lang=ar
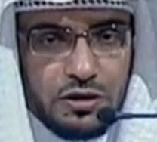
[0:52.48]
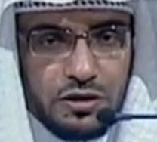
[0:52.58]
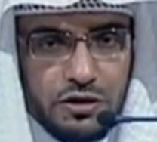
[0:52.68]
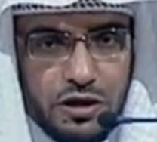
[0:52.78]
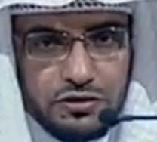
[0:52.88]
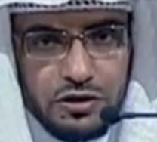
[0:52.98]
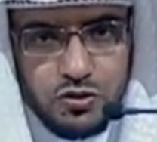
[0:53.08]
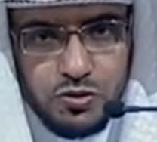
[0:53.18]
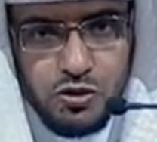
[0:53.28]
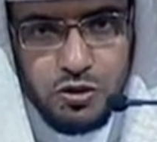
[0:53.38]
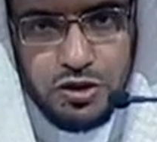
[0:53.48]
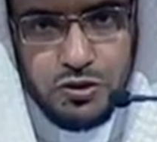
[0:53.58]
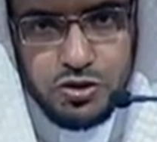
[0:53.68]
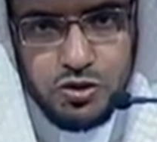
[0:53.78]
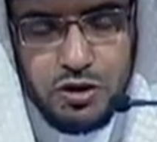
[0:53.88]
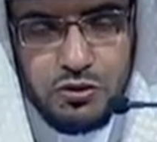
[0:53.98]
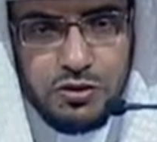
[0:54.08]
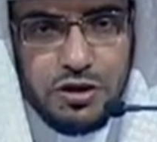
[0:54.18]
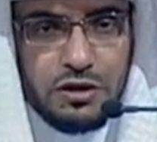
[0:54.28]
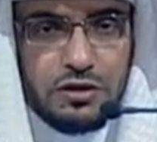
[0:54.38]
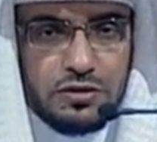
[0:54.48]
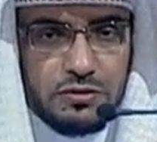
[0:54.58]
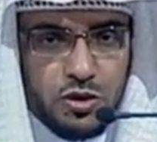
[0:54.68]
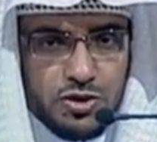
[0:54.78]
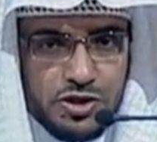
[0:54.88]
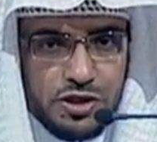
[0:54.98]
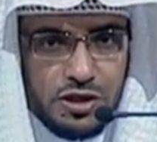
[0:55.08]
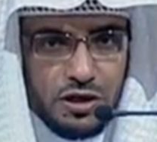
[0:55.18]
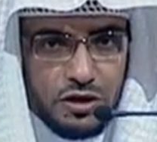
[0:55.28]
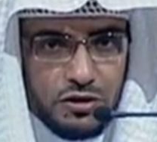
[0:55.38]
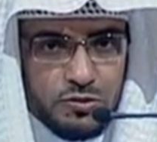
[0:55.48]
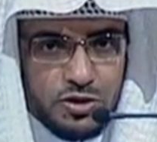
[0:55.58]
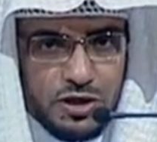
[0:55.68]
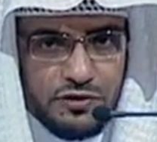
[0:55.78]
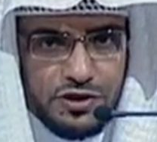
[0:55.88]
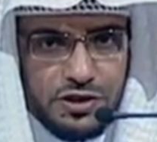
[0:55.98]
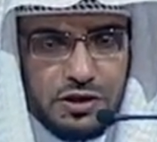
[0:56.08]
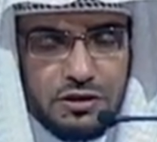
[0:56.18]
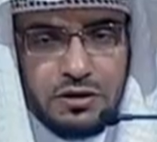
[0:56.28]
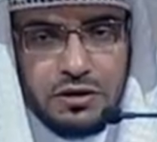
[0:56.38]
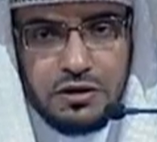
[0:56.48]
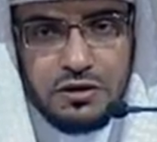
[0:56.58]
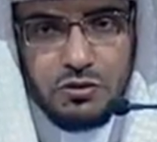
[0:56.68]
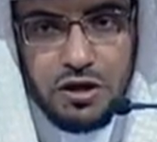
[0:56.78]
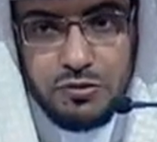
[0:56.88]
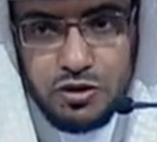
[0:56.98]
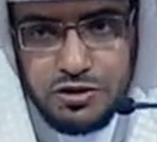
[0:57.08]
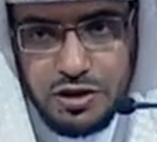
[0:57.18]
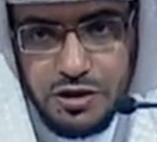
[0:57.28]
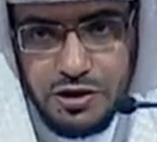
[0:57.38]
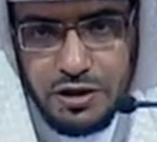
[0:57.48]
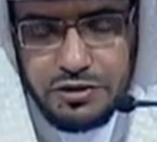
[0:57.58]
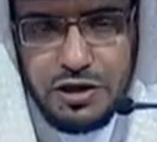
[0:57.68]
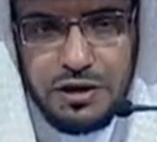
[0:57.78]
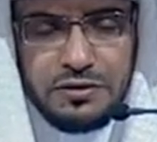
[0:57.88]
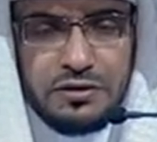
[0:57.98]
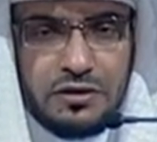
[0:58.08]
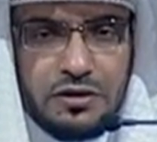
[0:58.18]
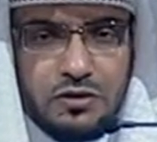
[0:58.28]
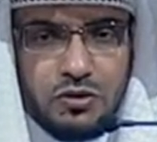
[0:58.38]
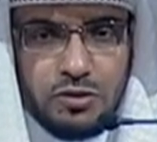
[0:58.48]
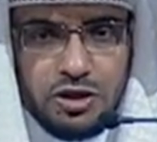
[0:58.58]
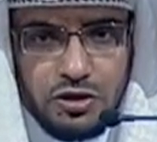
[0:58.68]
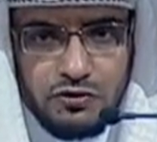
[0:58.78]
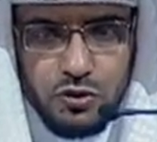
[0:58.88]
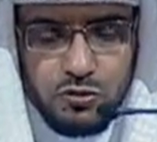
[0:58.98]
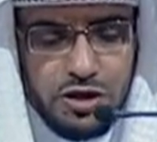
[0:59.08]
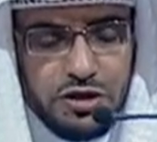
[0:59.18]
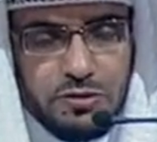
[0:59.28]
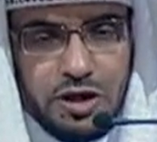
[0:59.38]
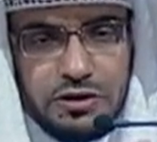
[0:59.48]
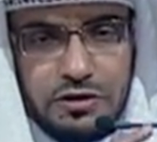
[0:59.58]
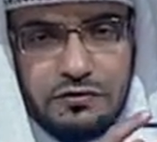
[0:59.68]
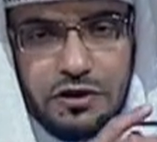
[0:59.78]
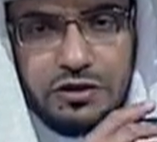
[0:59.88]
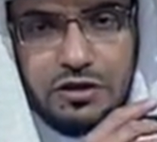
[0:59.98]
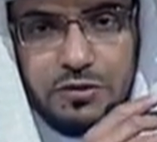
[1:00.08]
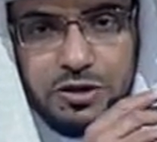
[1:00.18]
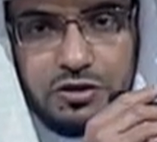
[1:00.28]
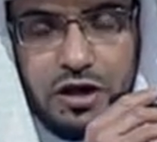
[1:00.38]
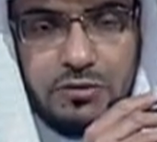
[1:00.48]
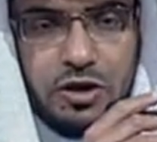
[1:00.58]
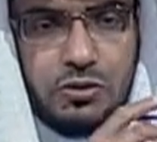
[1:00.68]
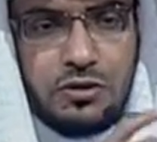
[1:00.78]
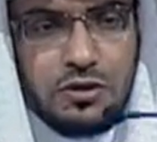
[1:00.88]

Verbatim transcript: اذا اتيتموهن اجورهن محصنين غير مسافحين ولا متخذي اخدان ومن يكفر بالايمان فقد حبط عمله